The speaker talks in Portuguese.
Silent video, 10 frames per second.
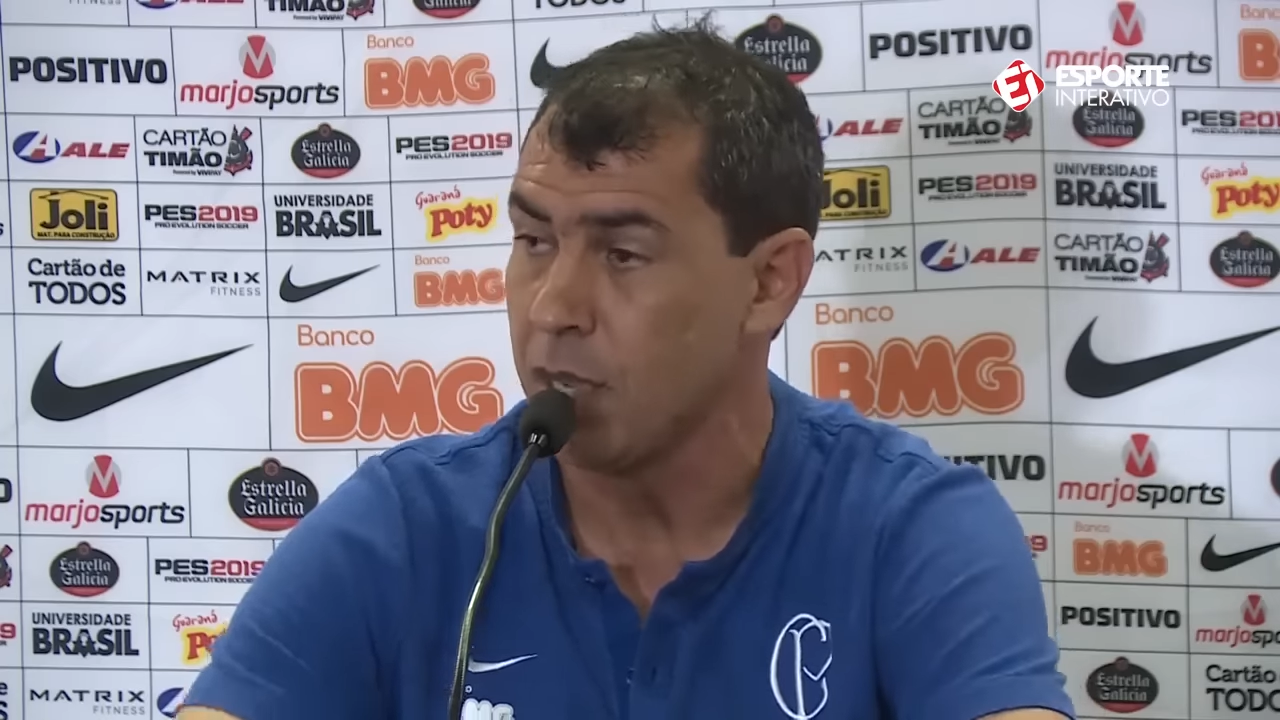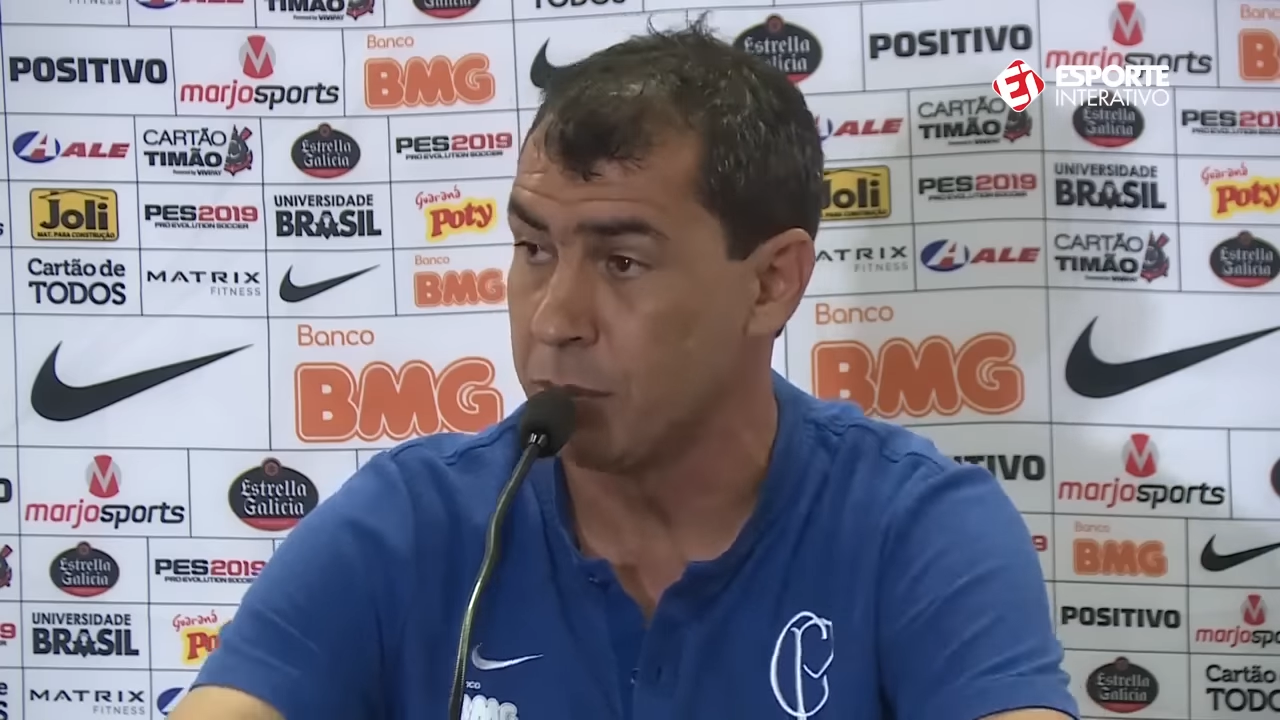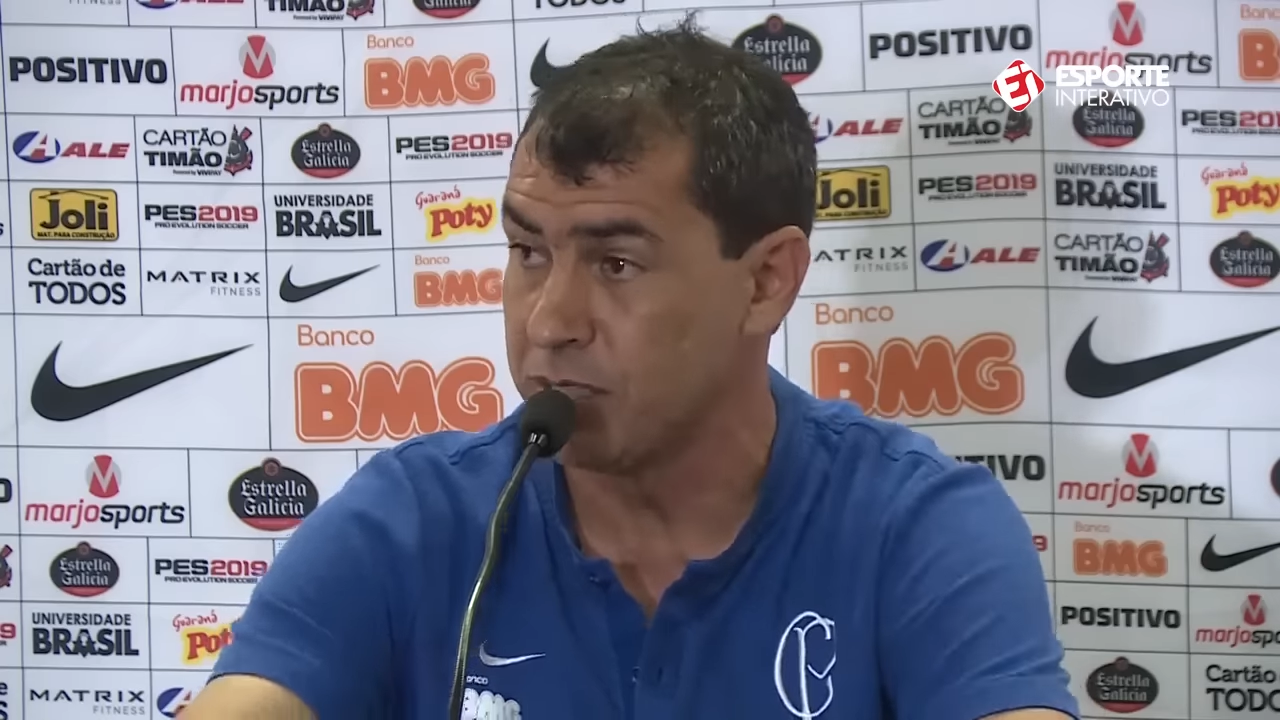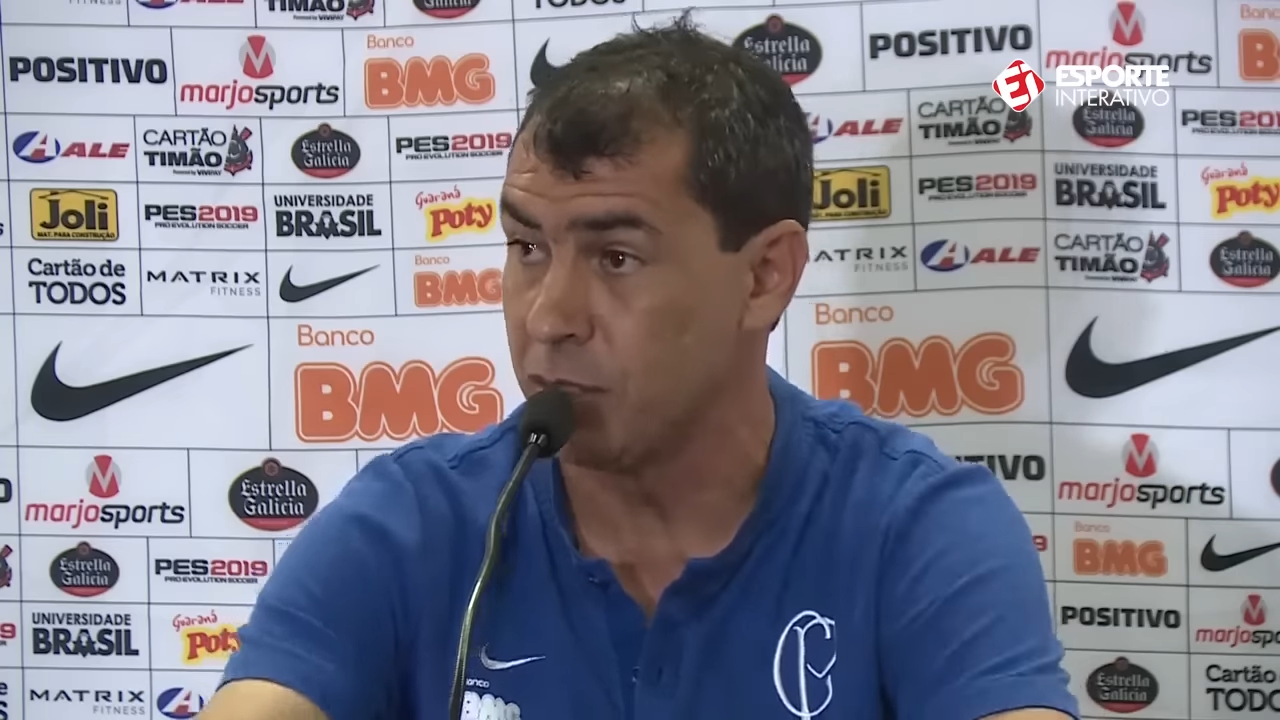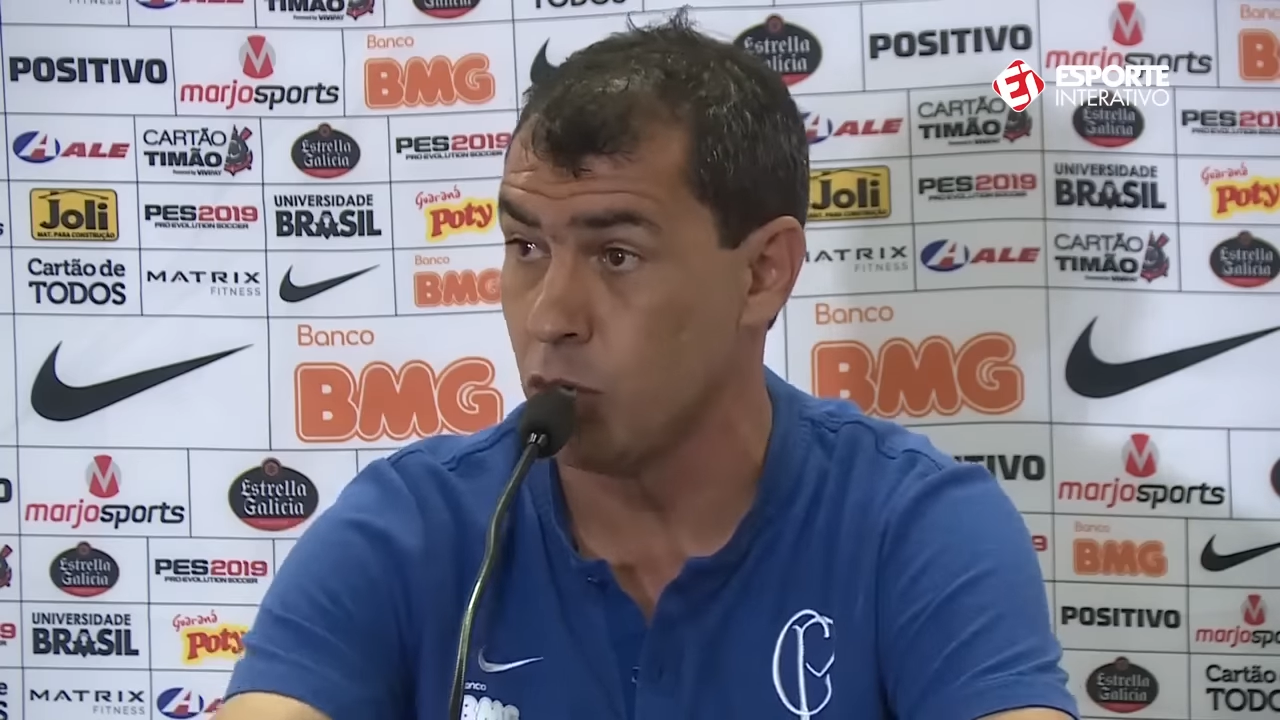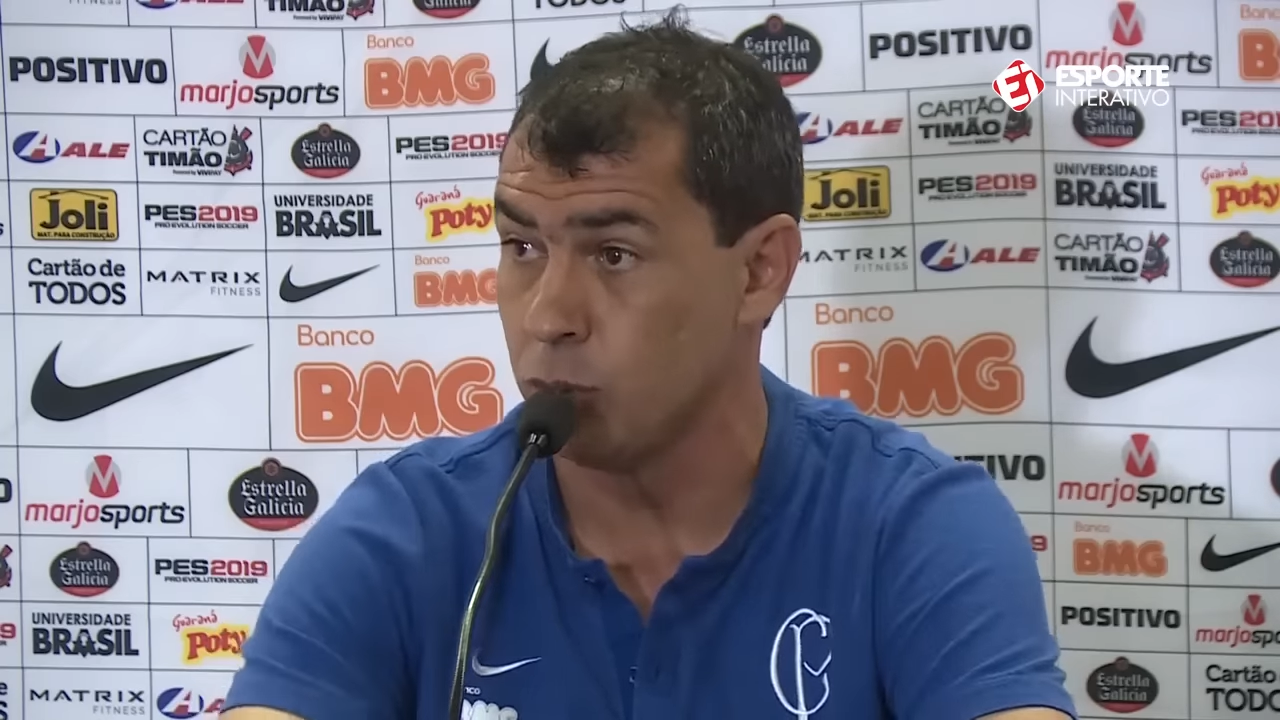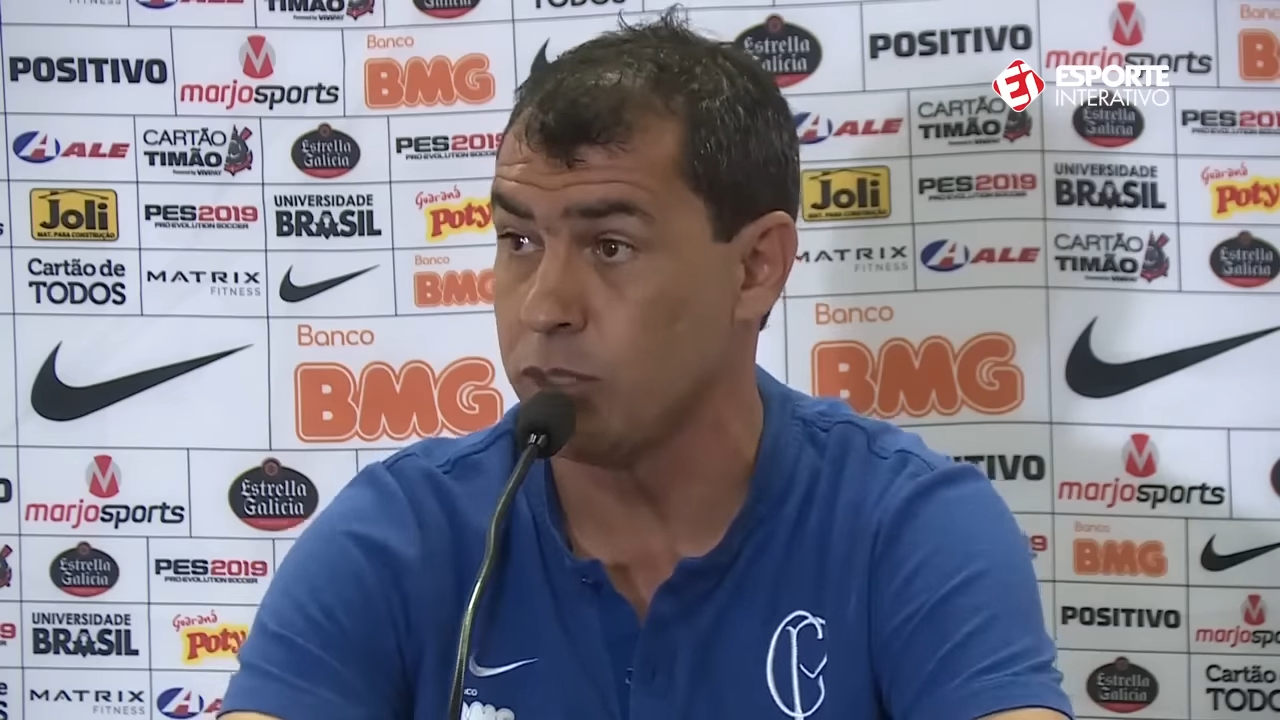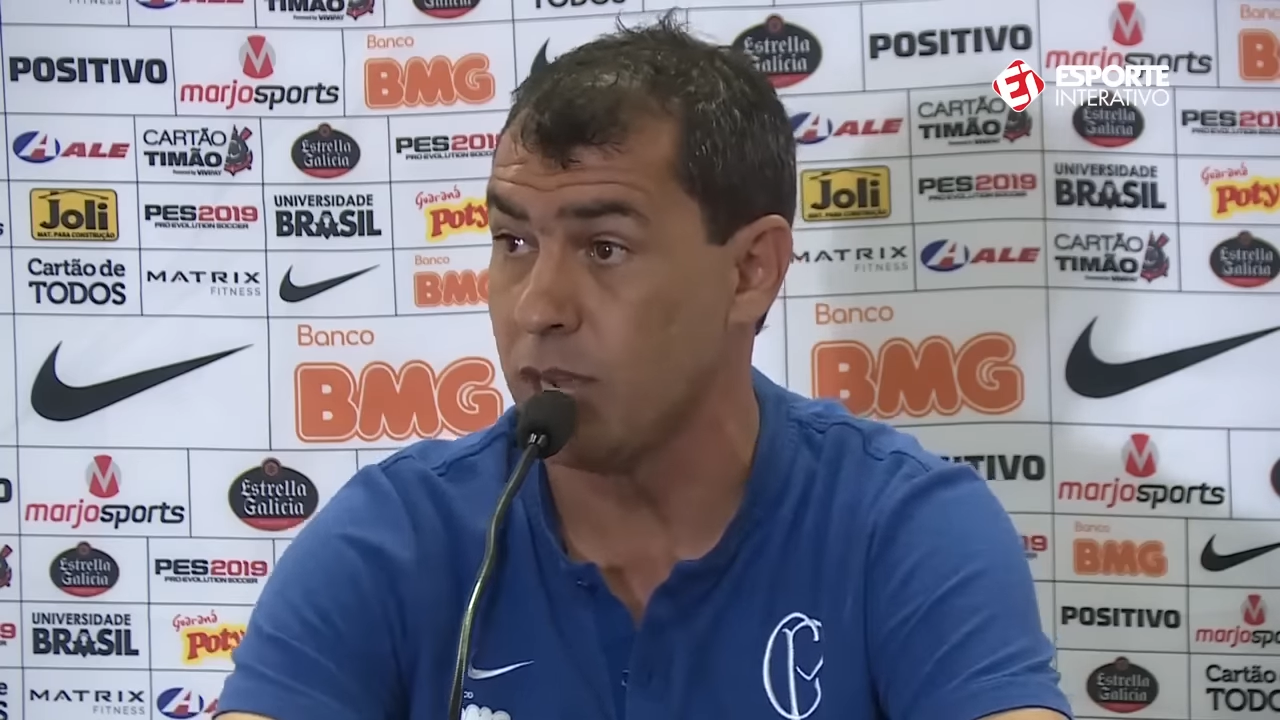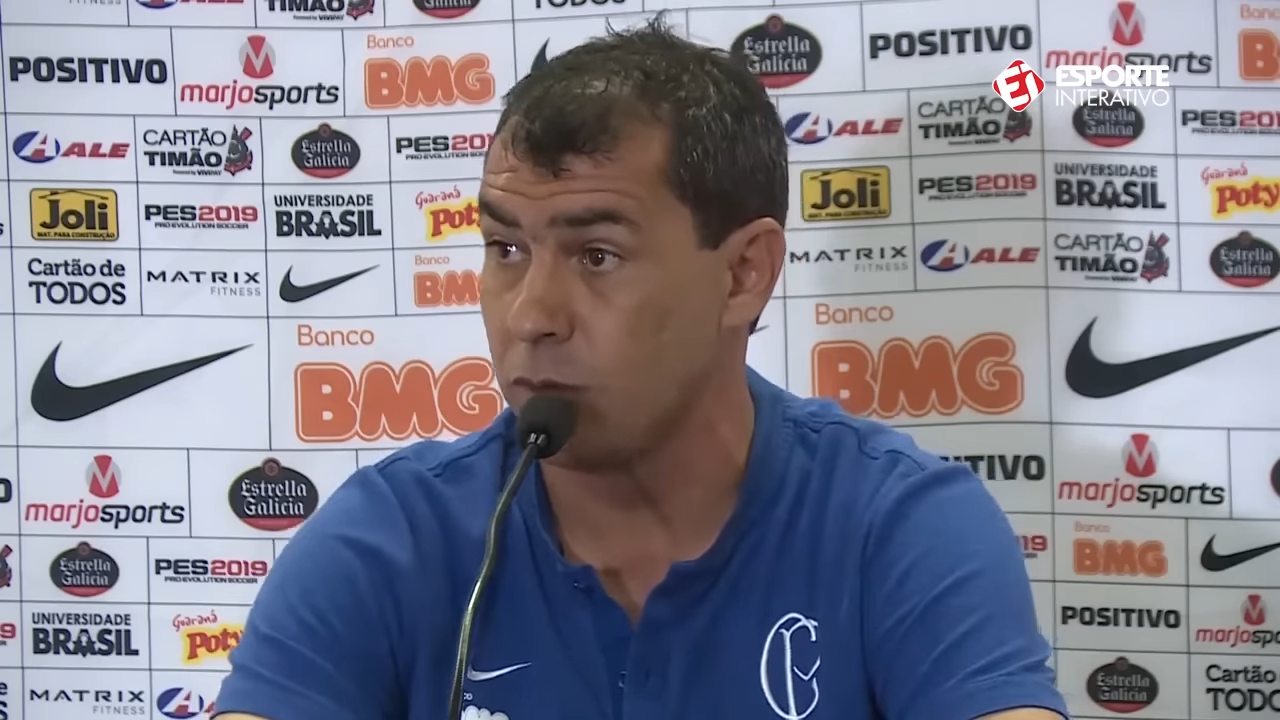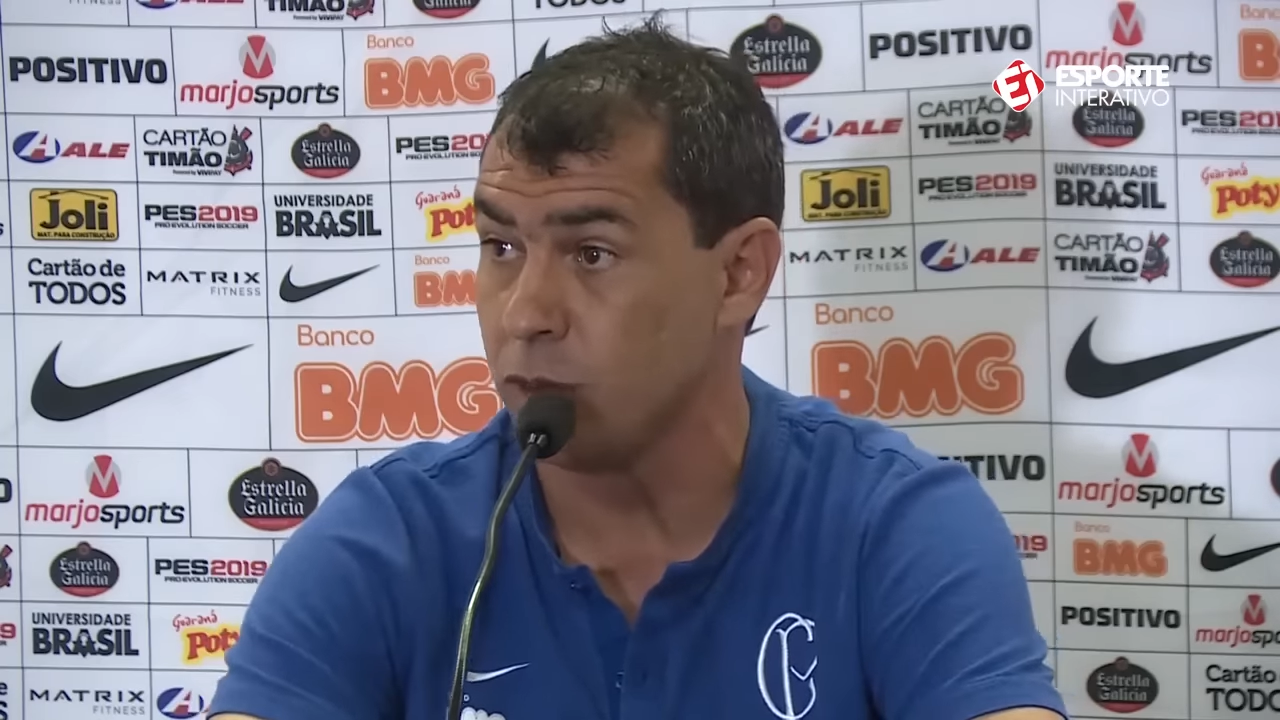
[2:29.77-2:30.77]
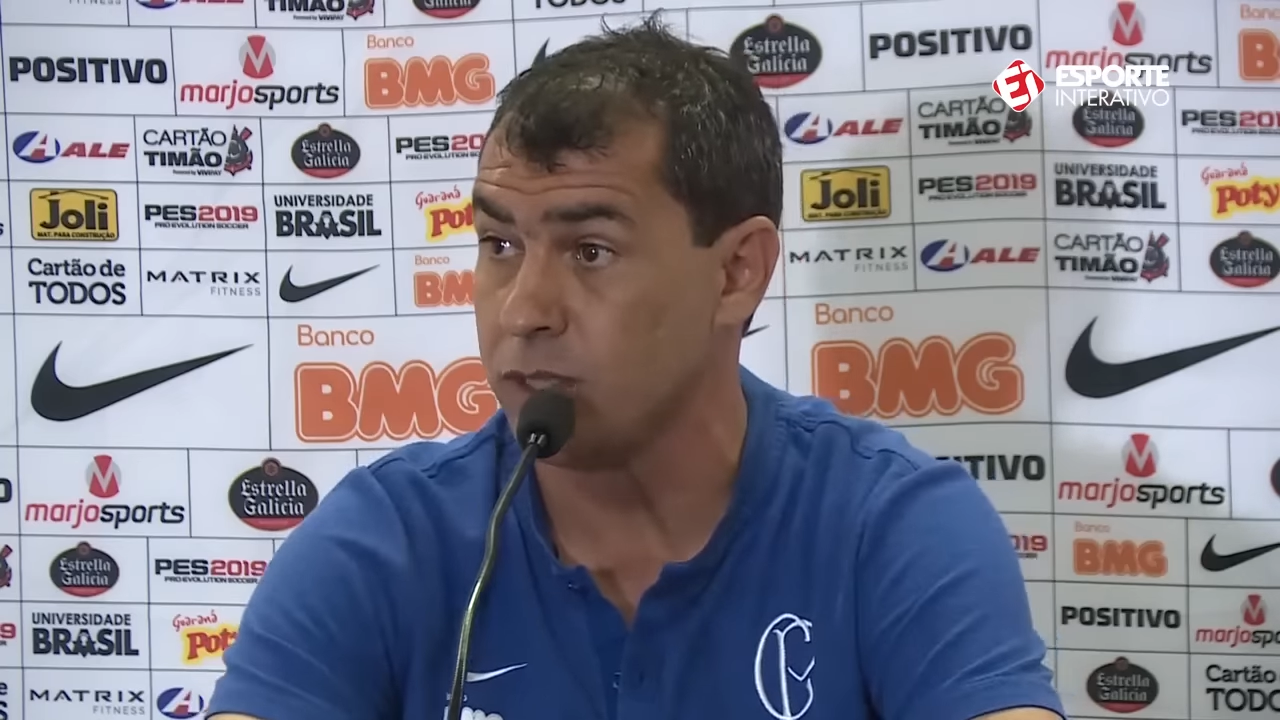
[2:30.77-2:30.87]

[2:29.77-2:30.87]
preciso almoçar com